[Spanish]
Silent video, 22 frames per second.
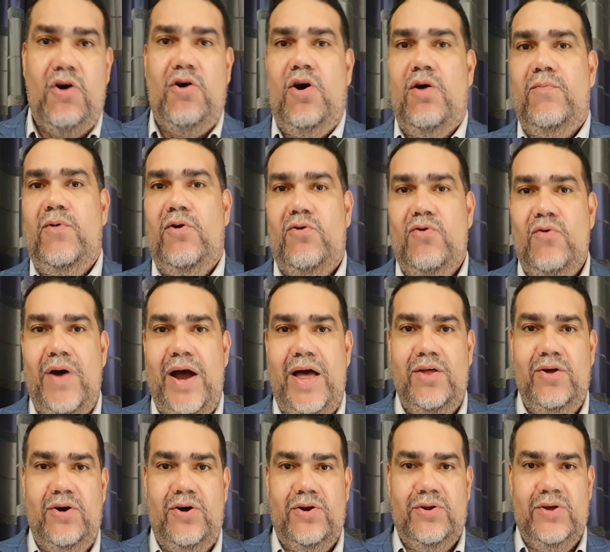como
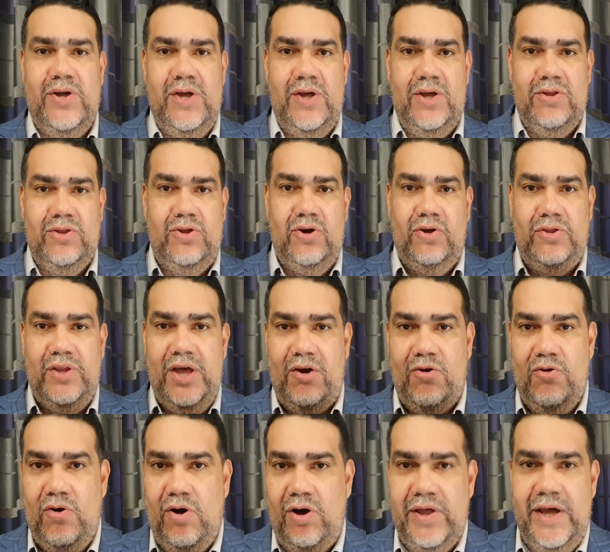jugador, donde
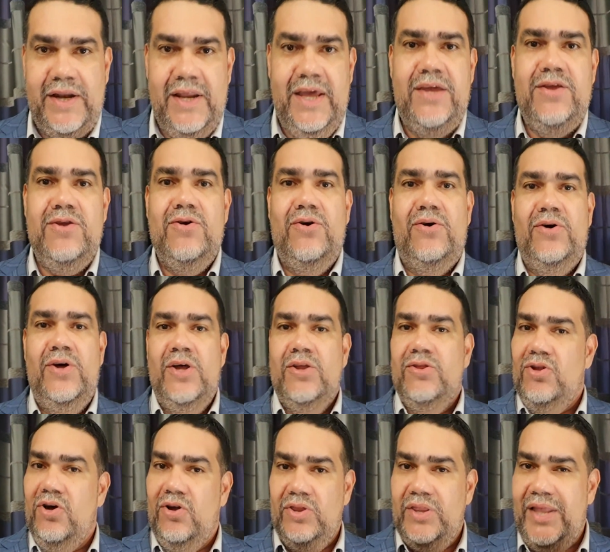jugó de niño,
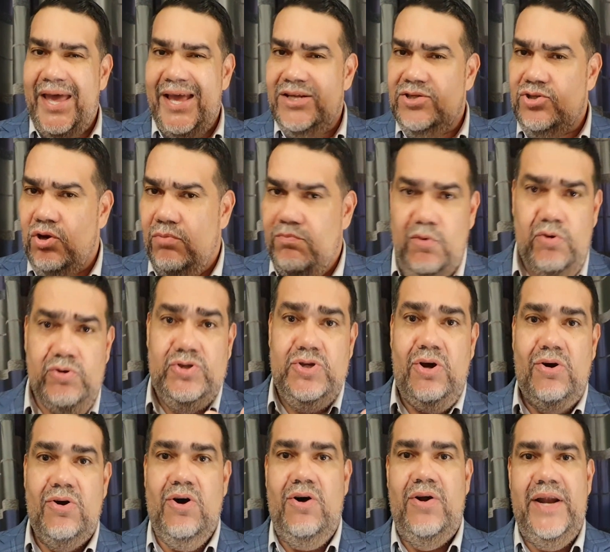donde hizo
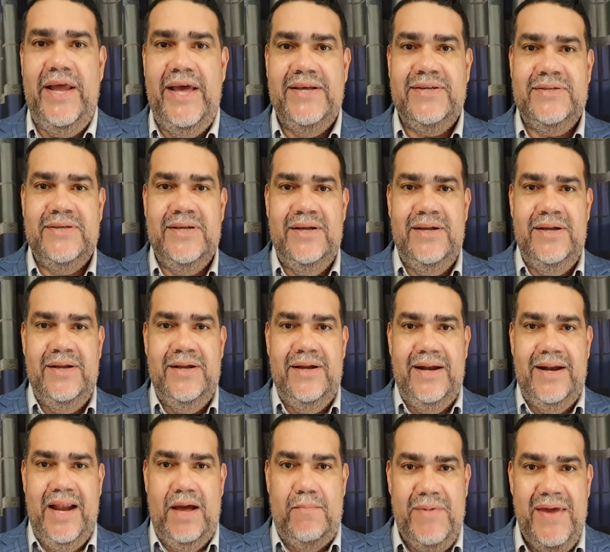muchos goles,
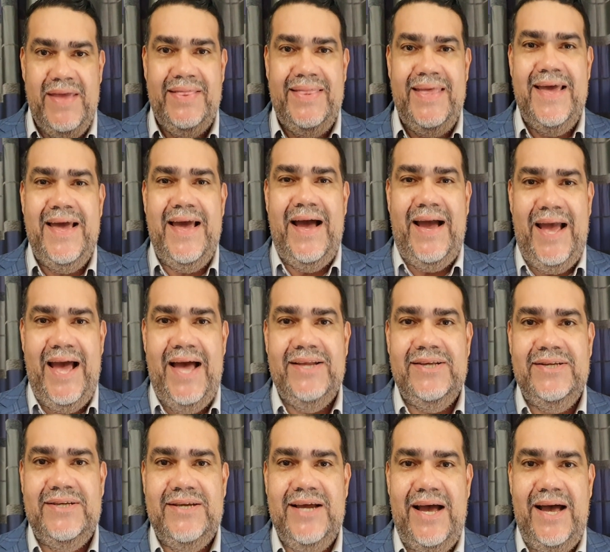la mítica
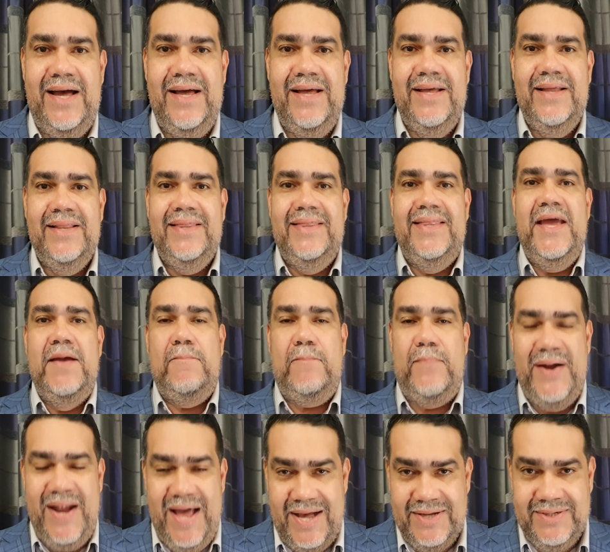cancha de
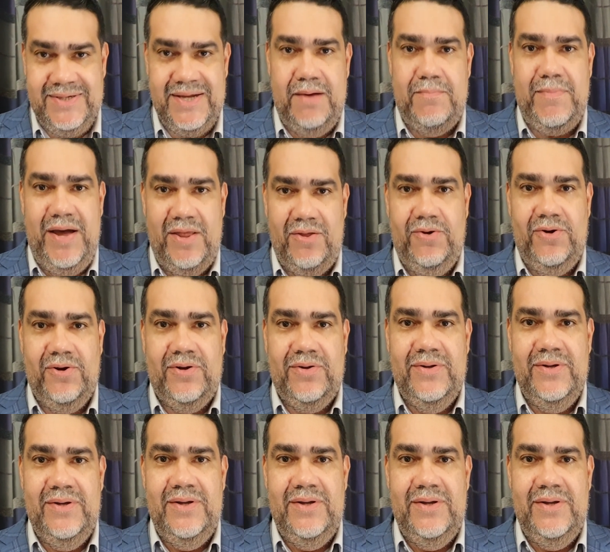Plaza Amador.